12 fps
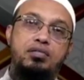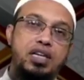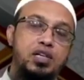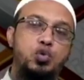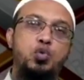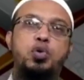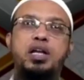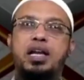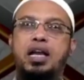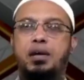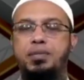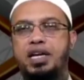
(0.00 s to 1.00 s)
ড্রেস কোডের
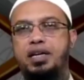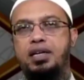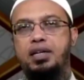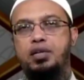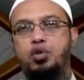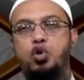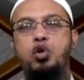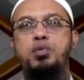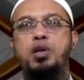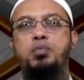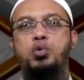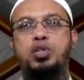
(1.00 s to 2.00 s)
নামে
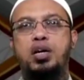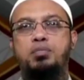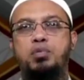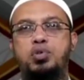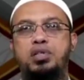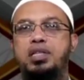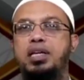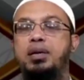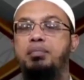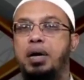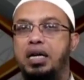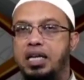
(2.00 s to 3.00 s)
ধর্মীয় পোশাক পরতে
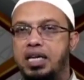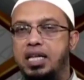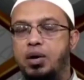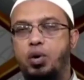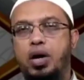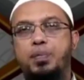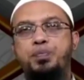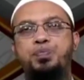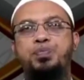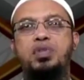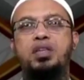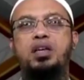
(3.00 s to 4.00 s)
বাধা দেওয়া
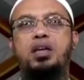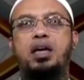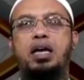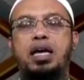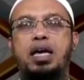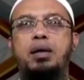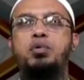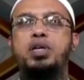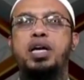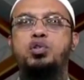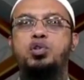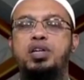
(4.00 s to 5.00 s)

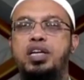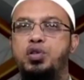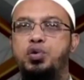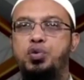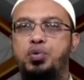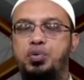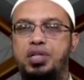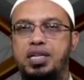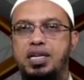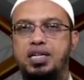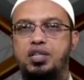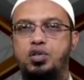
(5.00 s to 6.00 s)
এমনকি একজন হিন্দু
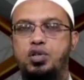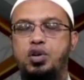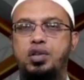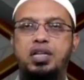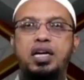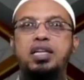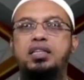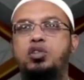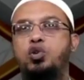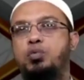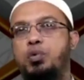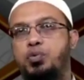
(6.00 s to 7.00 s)
শিক্ষার্থী যদি হয় তাকে
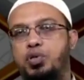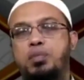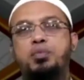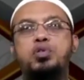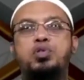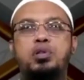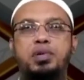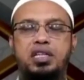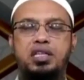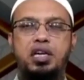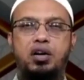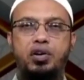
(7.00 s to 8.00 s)
তার ধর্মীয় পোশাক পরতে যদি
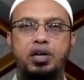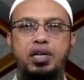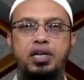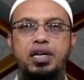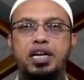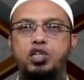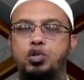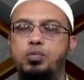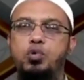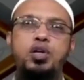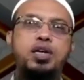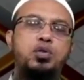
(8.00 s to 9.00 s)
বাধা দেওয়া হয় এই
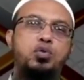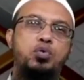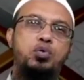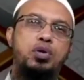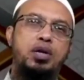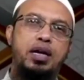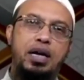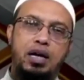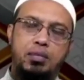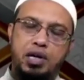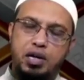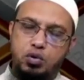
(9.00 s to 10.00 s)
সবগুলোই কিন্তু
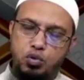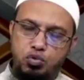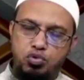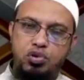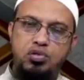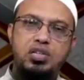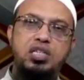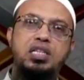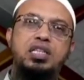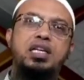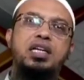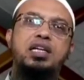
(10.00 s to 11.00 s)
আমার ক্ষুদ্র
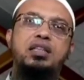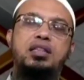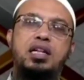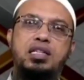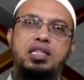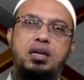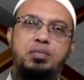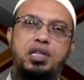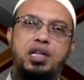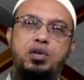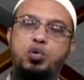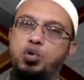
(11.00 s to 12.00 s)
দৃষ্টিতে তার
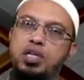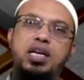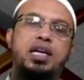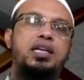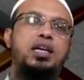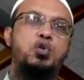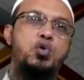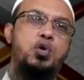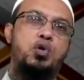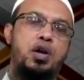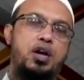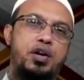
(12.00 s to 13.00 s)
সাংবিধানিক অধিকারকে ক্ষুণ্ণ
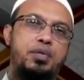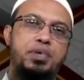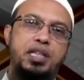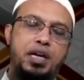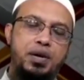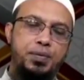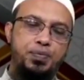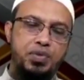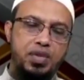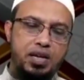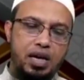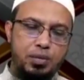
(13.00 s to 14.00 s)
করা হয় বিধা
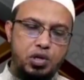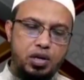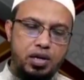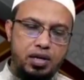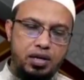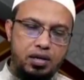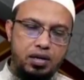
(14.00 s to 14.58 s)
এ বিষয়ে